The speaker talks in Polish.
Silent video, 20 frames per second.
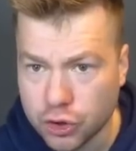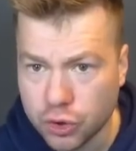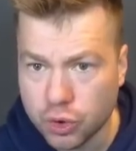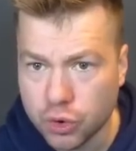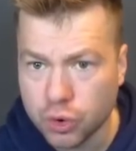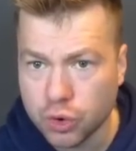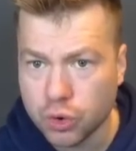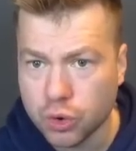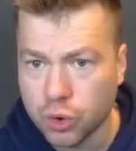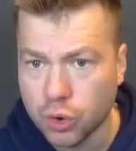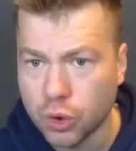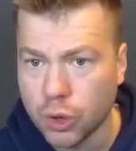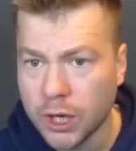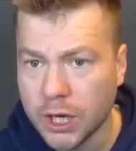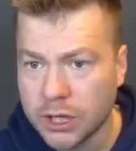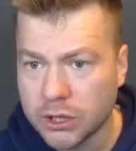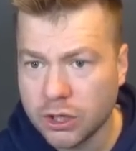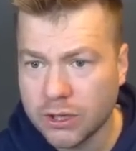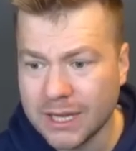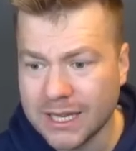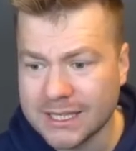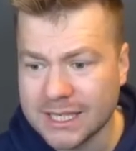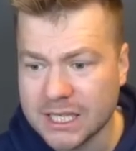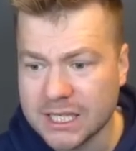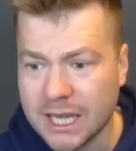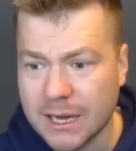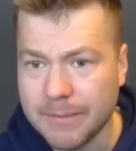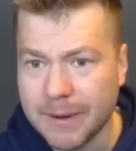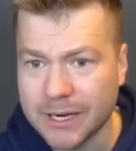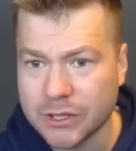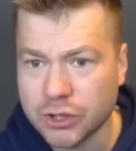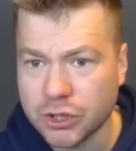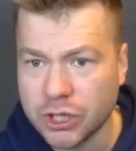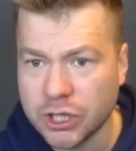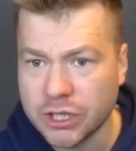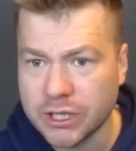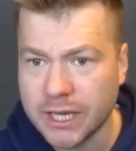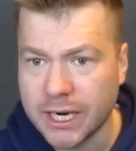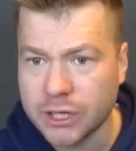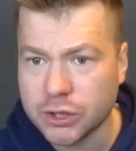Nkunku. To nas aż tak bardzo nie
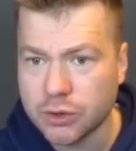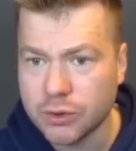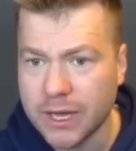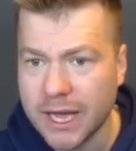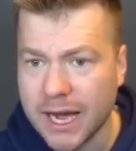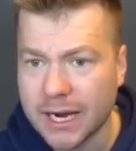interesuje,